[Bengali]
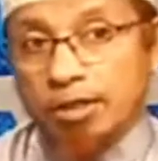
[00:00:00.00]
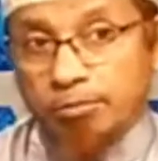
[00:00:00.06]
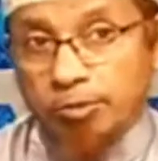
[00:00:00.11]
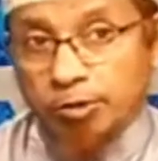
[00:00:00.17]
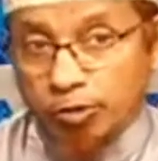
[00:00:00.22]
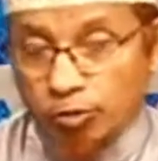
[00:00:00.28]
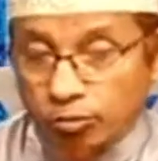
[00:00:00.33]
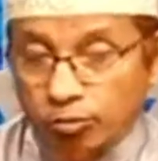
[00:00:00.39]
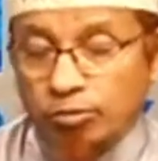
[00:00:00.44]

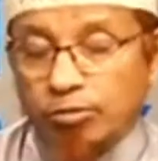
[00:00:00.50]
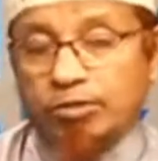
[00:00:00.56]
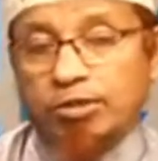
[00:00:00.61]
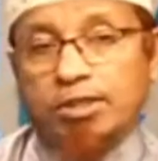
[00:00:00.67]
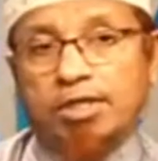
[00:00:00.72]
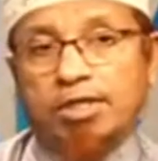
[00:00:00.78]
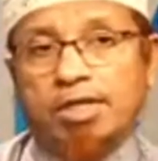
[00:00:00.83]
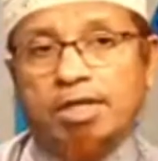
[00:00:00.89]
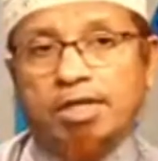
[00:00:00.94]
বিশুদ্ধতা
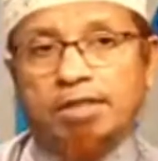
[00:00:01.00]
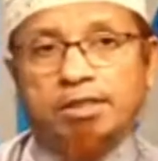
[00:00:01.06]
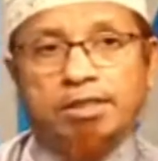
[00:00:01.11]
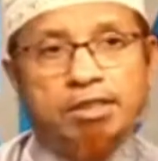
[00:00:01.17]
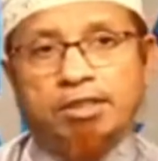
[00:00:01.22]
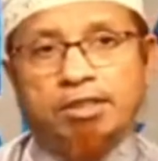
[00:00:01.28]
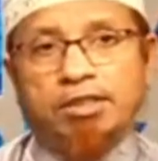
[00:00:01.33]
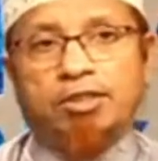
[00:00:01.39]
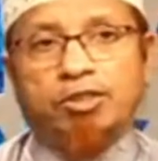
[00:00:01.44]

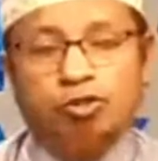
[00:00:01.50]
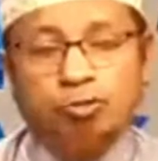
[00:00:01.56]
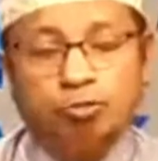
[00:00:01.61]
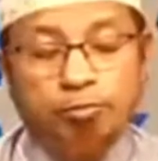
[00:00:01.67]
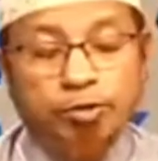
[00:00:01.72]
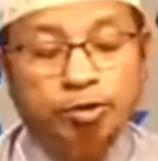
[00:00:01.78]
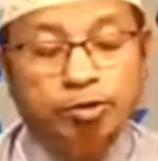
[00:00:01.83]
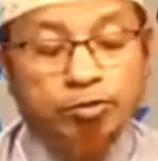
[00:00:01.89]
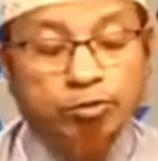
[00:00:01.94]
আজানের সাথে
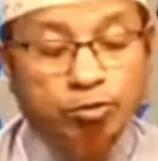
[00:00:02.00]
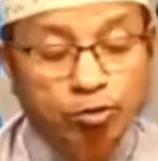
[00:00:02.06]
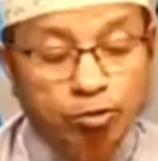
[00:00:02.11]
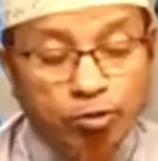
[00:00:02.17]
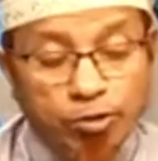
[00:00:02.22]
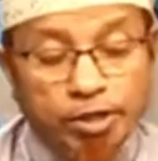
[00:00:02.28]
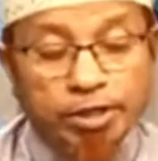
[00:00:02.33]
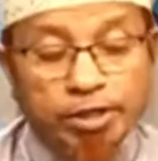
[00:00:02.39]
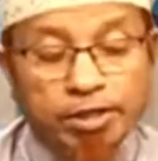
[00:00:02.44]
সম্পৃক্ত
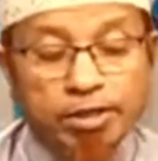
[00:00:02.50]
নয়